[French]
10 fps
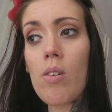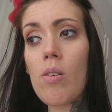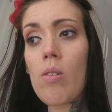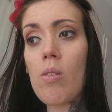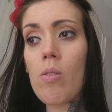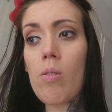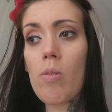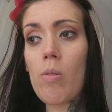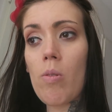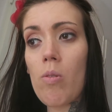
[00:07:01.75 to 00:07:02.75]

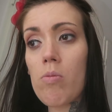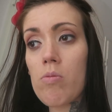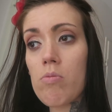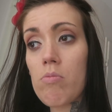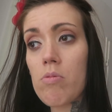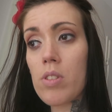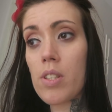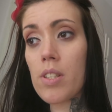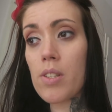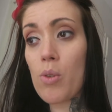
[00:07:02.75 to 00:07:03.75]
euh,
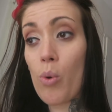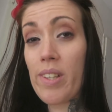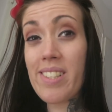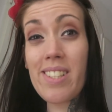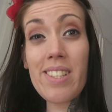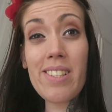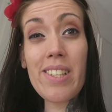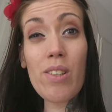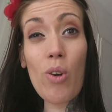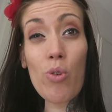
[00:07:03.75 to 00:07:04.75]
qui aurait été
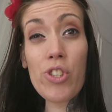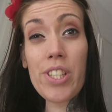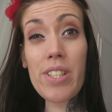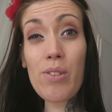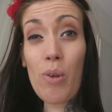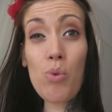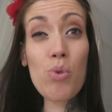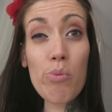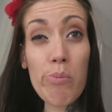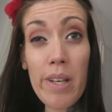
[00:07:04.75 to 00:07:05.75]
déclenché,
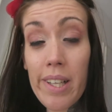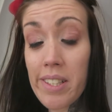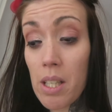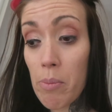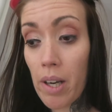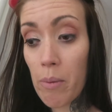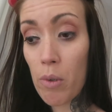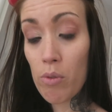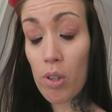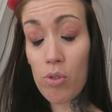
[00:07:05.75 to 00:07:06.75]
une autre maladie
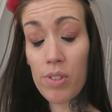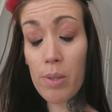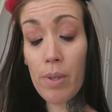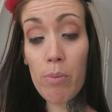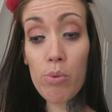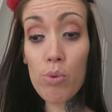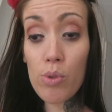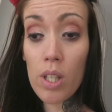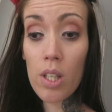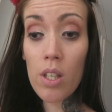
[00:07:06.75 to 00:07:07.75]
apparemment, enfin j'en sais pas
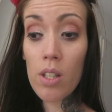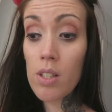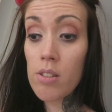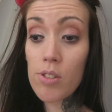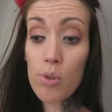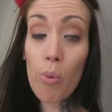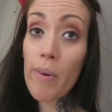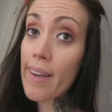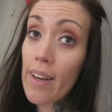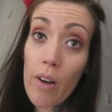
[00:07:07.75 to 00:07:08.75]
plus. Je
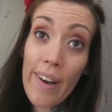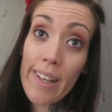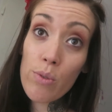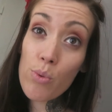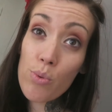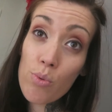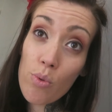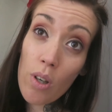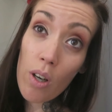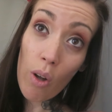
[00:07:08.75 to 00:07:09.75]
comprends rien du
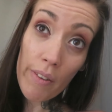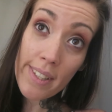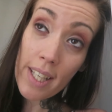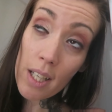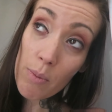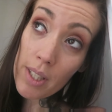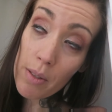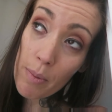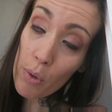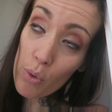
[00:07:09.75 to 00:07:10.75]
tout à leurs termes
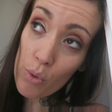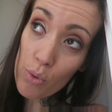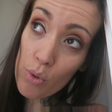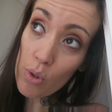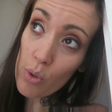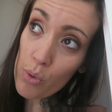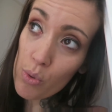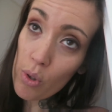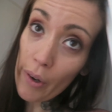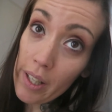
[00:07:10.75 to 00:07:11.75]
et quand tu,
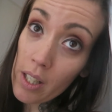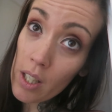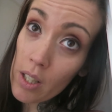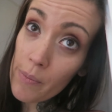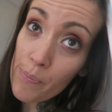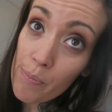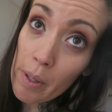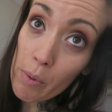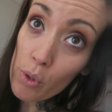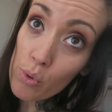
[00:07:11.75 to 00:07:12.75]
tu leur
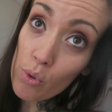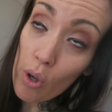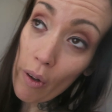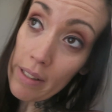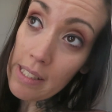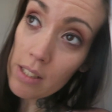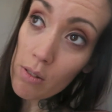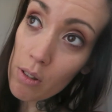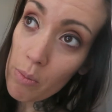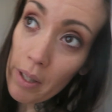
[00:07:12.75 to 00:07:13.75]
même quand tu leur dis,
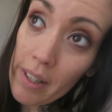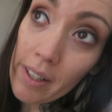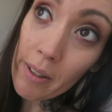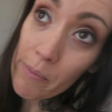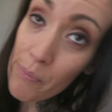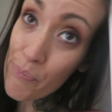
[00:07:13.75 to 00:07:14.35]
bah